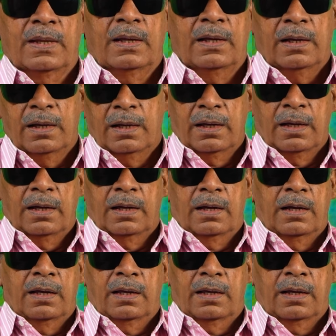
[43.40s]
நடிகர்
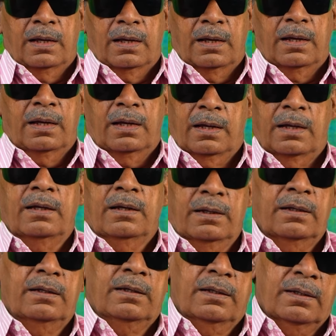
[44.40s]
எம்ஜிஆர் அவர்கள்
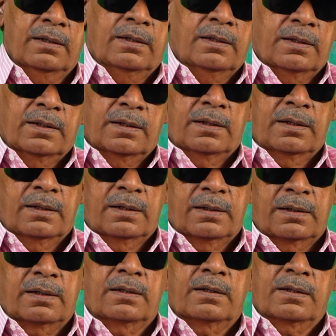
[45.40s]
வந்து
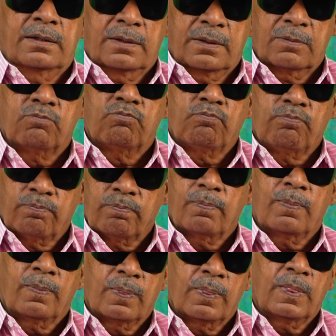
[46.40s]
சினிமாவில்
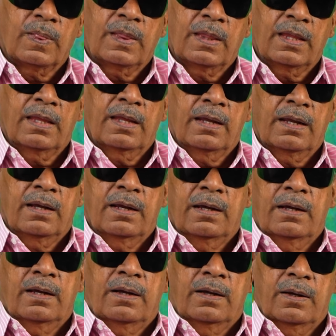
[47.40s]
இருக்கும்பொழுது நிறைய
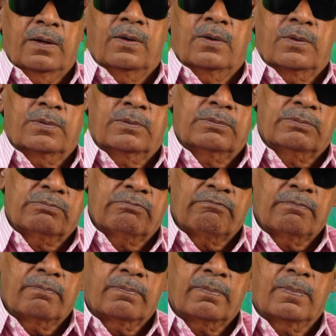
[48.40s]
நடிகைகளை வந்து அவர்
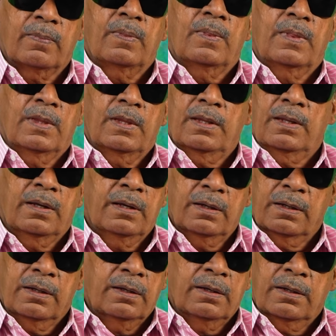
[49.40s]
பயன்படுத்திக்கிட்டாரு அப்படிங்கிற விஷயம்
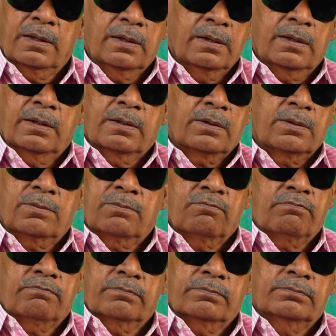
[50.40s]
நம்ம தொடர்ந்து
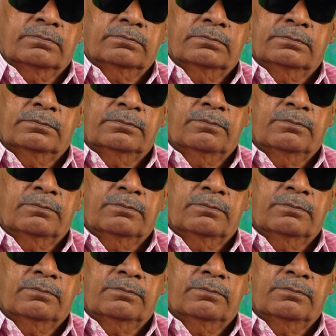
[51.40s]
கேள்விப்படுறோம் அதை பற்றி